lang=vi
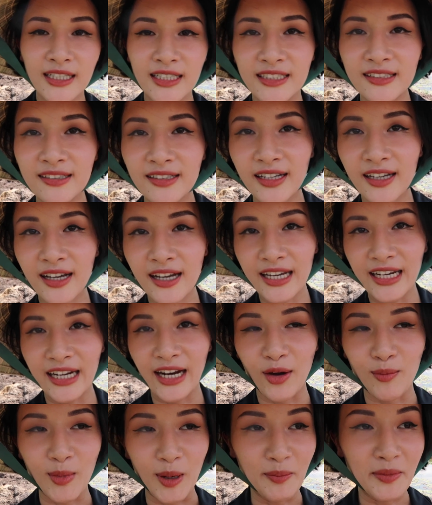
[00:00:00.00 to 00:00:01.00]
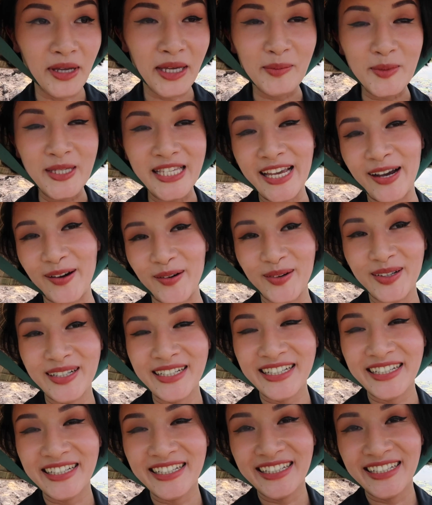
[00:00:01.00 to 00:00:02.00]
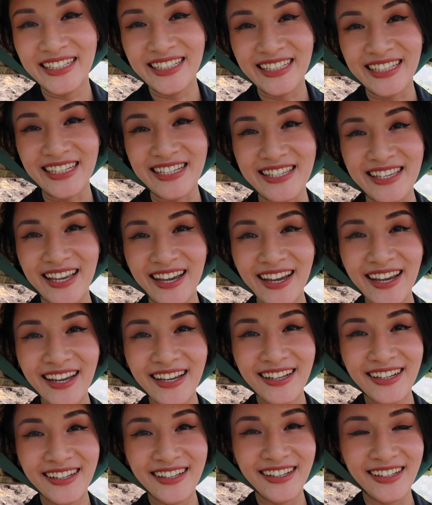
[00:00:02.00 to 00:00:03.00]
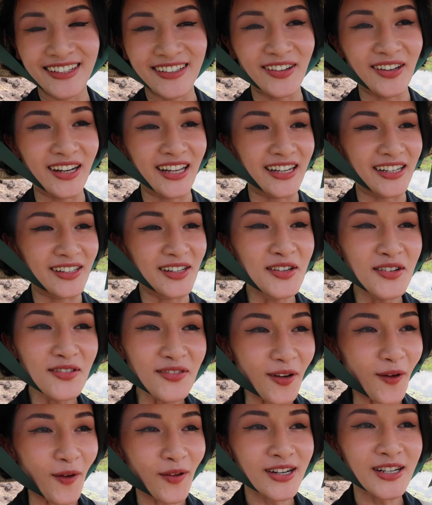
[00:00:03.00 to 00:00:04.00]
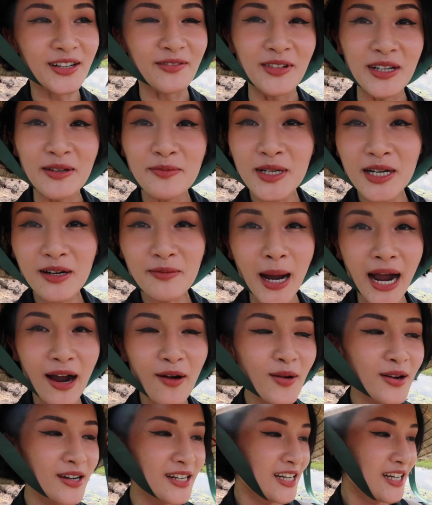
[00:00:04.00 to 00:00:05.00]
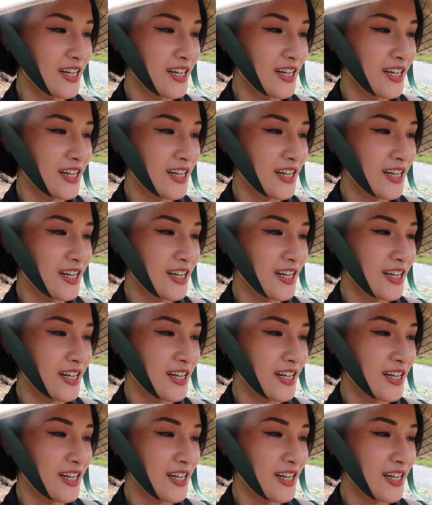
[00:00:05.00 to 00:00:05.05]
những cái cây nào mà mềm dẻo thì sẽ gọi là ứng phó được với mưa bão